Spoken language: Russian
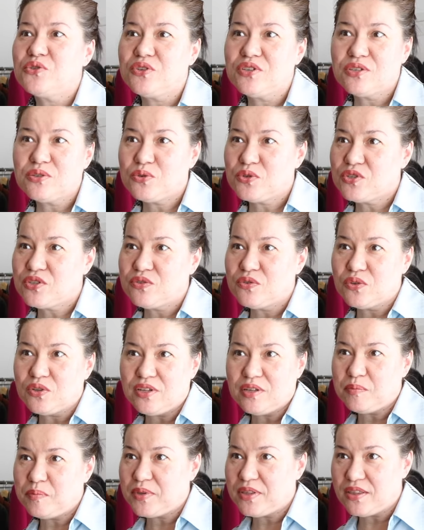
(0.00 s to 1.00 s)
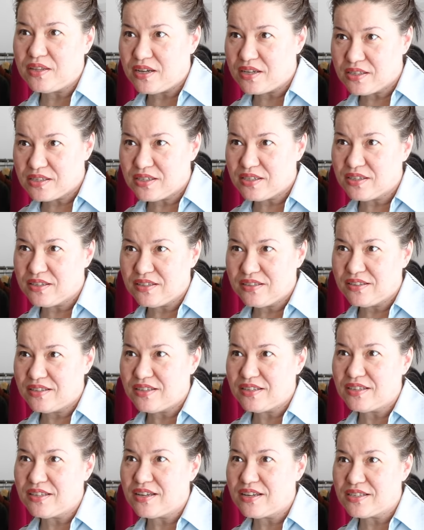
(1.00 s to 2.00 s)
уже не существует лет
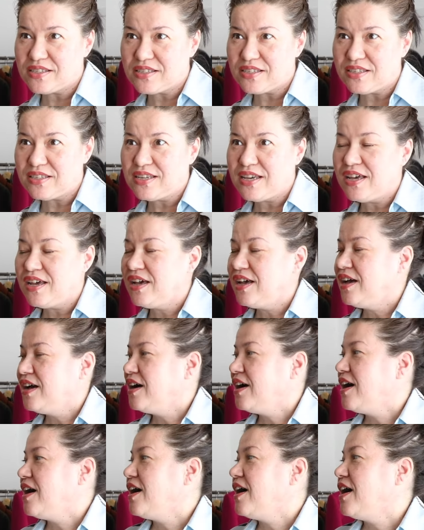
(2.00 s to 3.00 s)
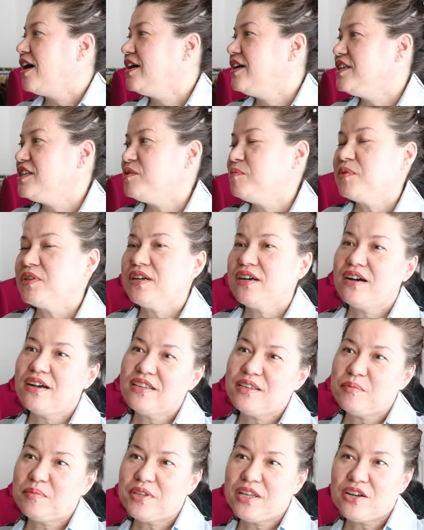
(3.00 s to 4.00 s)
15-13. Этим
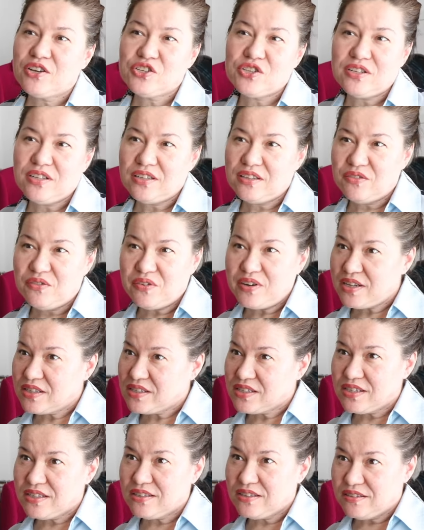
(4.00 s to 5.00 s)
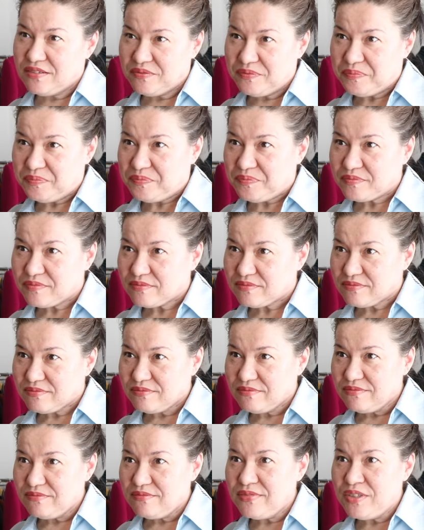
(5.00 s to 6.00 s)
тканям также лет 20
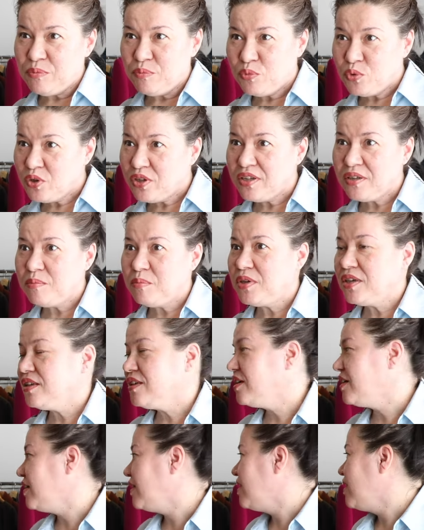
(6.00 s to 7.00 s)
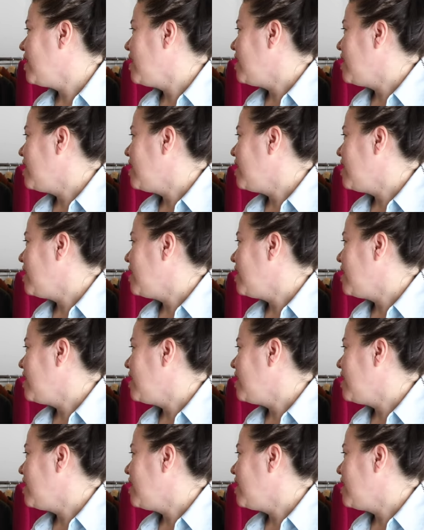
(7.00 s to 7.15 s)
более-менее.